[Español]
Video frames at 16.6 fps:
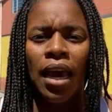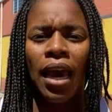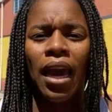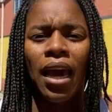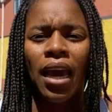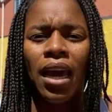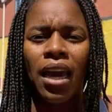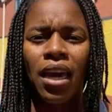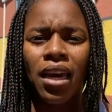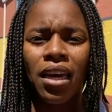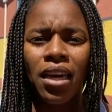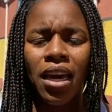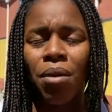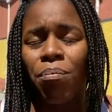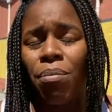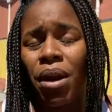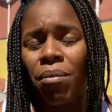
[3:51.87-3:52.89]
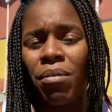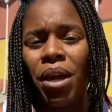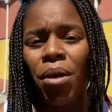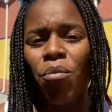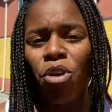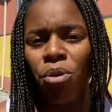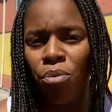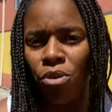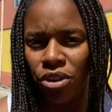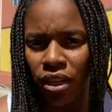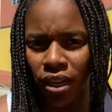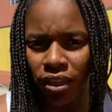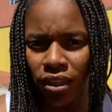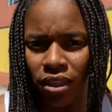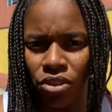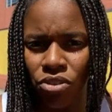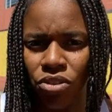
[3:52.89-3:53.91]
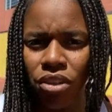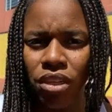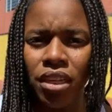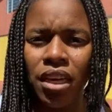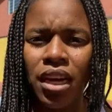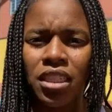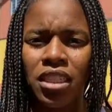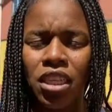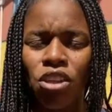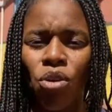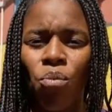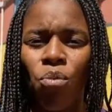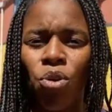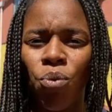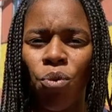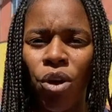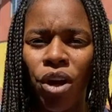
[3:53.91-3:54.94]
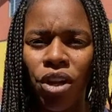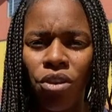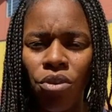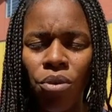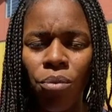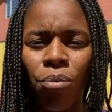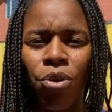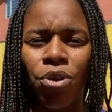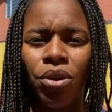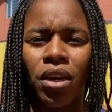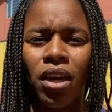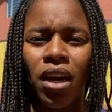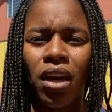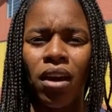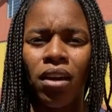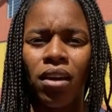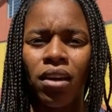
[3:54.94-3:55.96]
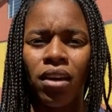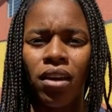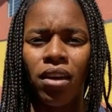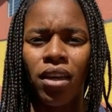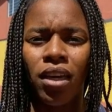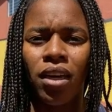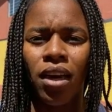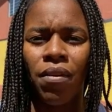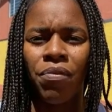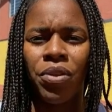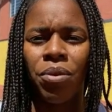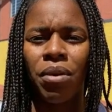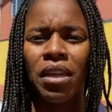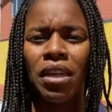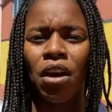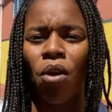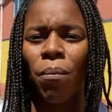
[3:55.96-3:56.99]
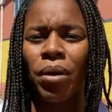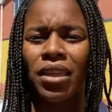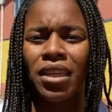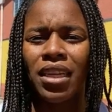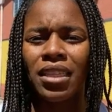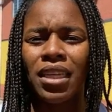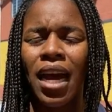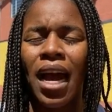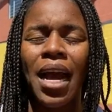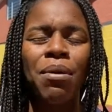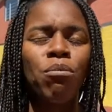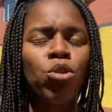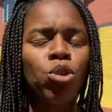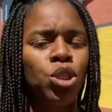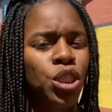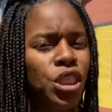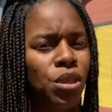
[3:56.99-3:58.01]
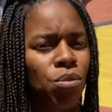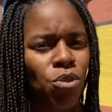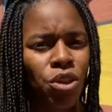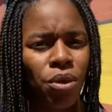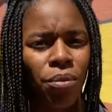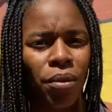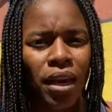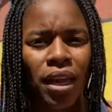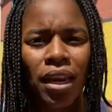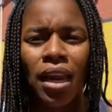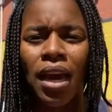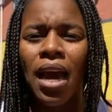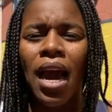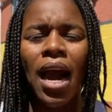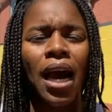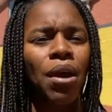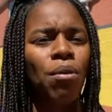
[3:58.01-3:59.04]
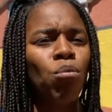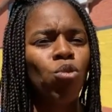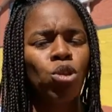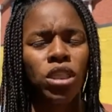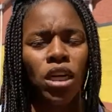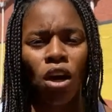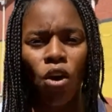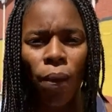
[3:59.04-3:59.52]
Eh, eh, eh, para mí es muy importante, ¿no? Y ha sido muy bueno porque a nivel de competencias hay muchísimo nivel, hay muchas